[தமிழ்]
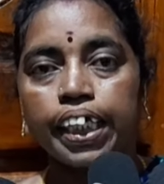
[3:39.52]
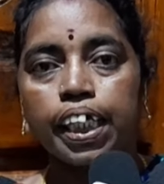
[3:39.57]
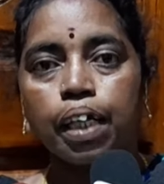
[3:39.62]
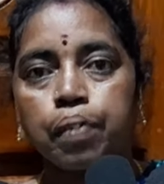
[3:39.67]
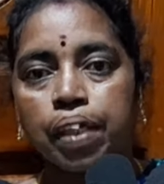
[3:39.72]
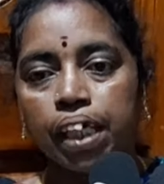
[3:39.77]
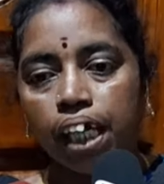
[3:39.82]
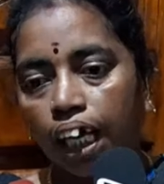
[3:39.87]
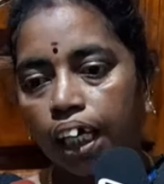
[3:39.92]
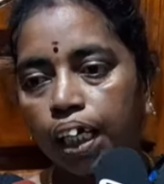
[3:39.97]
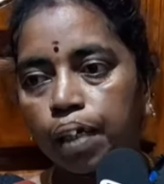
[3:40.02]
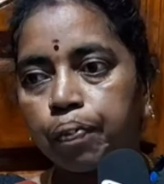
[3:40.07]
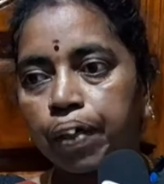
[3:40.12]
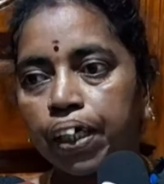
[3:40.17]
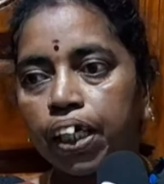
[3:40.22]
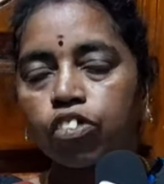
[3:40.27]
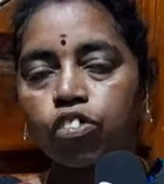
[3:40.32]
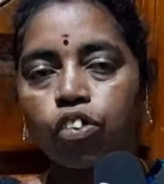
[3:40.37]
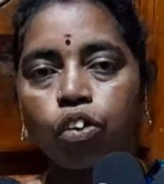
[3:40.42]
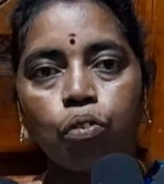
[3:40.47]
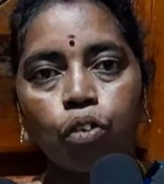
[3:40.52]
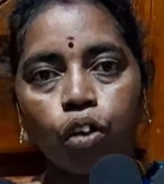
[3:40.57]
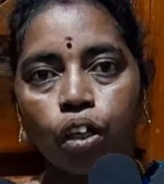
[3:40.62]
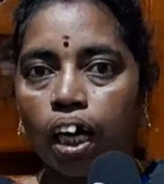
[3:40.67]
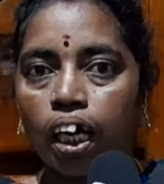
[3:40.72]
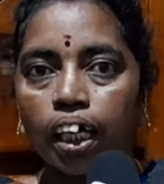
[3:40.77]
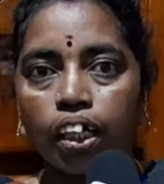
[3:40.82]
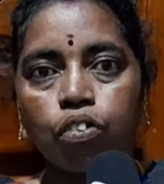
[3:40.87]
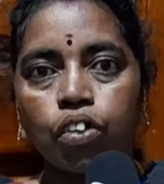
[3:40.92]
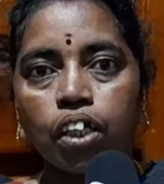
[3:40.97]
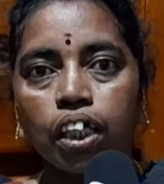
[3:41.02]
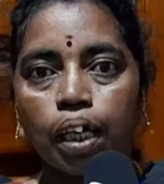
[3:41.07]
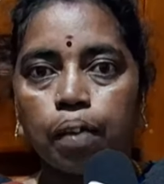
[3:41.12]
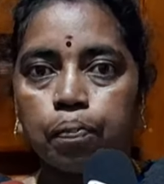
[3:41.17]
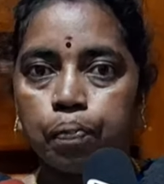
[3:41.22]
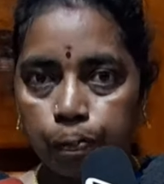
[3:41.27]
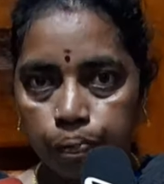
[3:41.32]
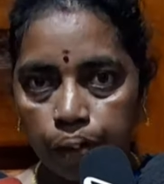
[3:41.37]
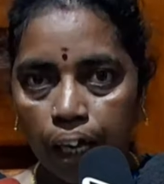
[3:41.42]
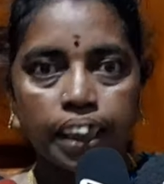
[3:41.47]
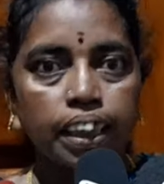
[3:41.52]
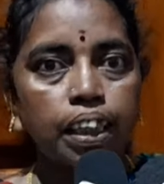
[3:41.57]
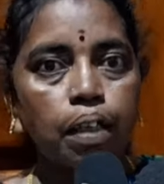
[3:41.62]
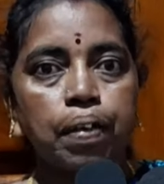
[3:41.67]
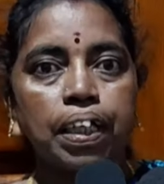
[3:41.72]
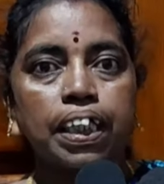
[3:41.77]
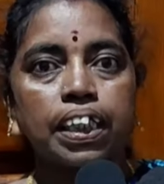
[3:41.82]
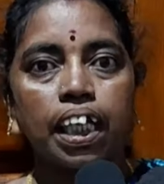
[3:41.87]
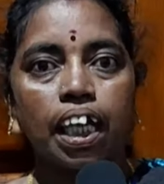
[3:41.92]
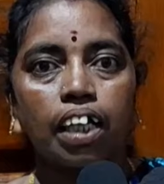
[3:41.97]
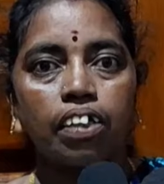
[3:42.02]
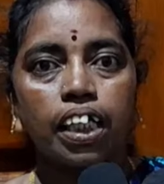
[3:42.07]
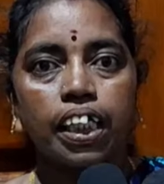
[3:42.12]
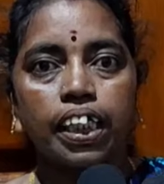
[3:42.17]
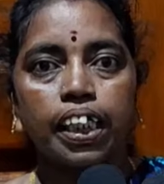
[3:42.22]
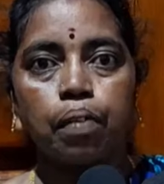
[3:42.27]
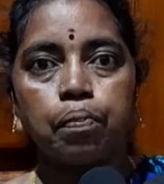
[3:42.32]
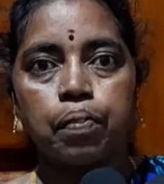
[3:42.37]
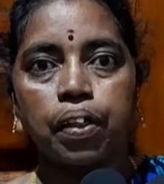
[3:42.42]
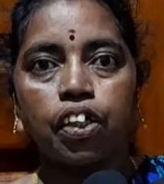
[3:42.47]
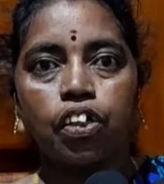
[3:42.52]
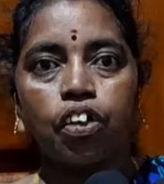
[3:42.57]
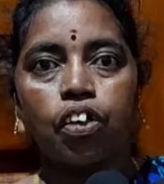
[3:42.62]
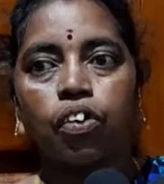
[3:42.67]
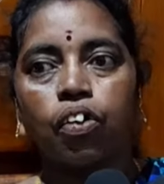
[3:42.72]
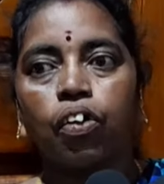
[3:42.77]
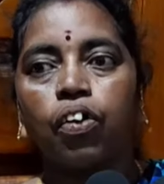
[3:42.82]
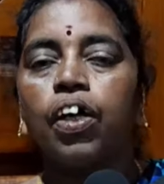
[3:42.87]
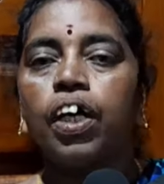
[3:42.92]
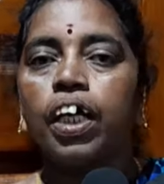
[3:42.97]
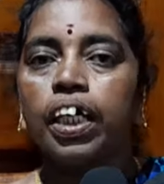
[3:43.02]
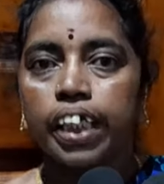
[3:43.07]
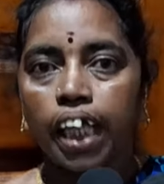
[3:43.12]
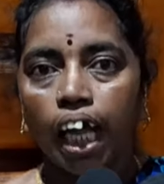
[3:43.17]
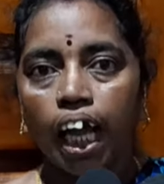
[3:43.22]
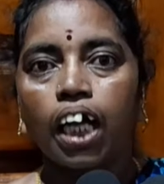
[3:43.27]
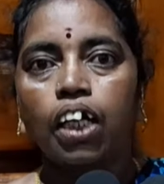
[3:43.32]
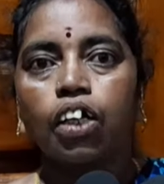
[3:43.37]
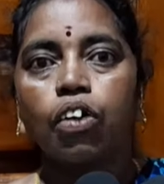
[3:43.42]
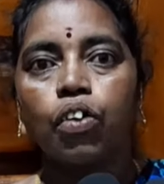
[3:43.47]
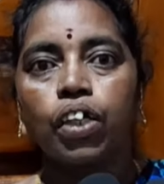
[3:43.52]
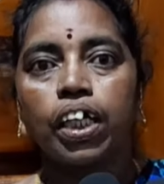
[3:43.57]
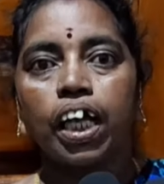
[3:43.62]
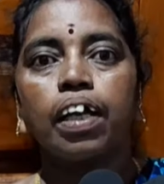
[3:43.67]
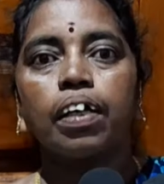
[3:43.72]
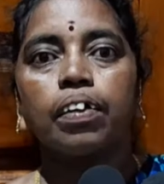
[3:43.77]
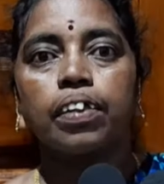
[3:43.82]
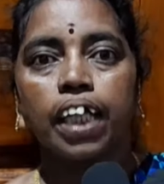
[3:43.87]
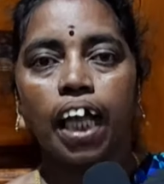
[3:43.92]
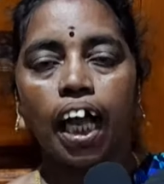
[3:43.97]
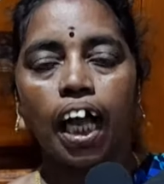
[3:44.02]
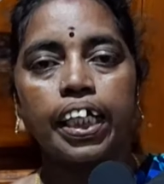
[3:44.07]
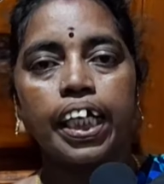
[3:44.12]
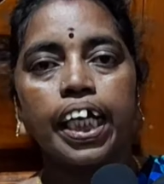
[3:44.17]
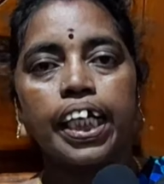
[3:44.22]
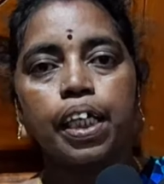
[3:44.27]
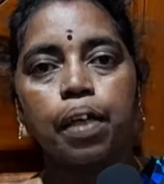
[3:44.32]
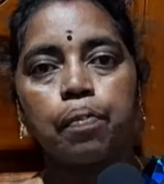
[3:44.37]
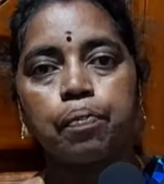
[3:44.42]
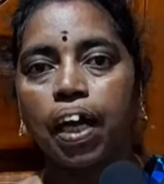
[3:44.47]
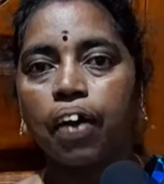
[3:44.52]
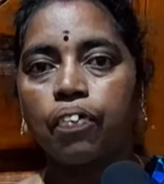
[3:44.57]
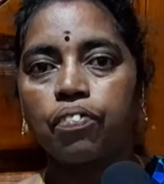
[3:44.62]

ஏடிஎம்மே நாங்கள் இப்போ என்ன சொன்னோம் உங்கள் அக்கௌண்ட்டுக்கு அனுப்பணும்ல அந்த பணத்தை நான் ரிட்டர்ன் பண்ணுங்கணும் என் அக்கௌண்ட்டு என் ஏடிஎம்மே